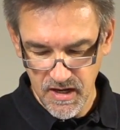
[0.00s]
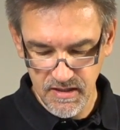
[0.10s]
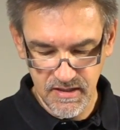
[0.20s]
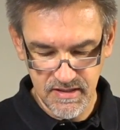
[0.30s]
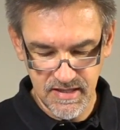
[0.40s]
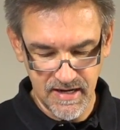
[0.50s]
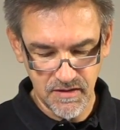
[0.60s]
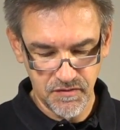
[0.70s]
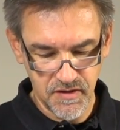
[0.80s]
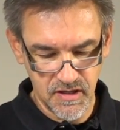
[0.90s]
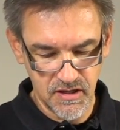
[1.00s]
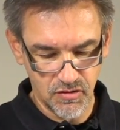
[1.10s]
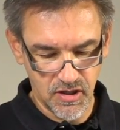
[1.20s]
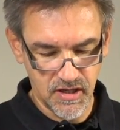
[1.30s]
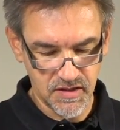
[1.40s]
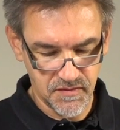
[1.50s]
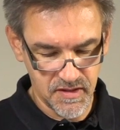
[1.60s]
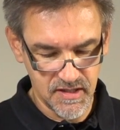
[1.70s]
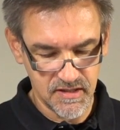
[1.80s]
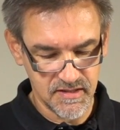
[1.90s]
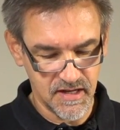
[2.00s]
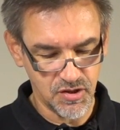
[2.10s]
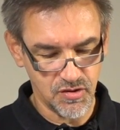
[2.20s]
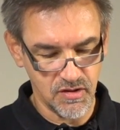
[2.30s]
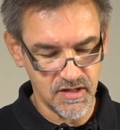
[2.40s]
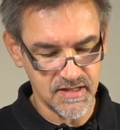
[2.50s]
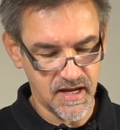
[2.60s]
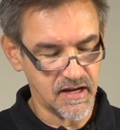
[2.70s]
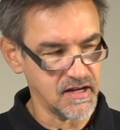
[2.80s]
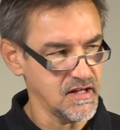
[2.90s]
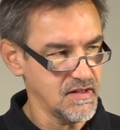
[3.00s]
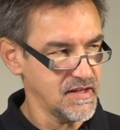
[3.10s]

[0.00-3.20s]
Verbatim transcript: Interessant finde ich, oder das finde ich eine sehr schöne Sache,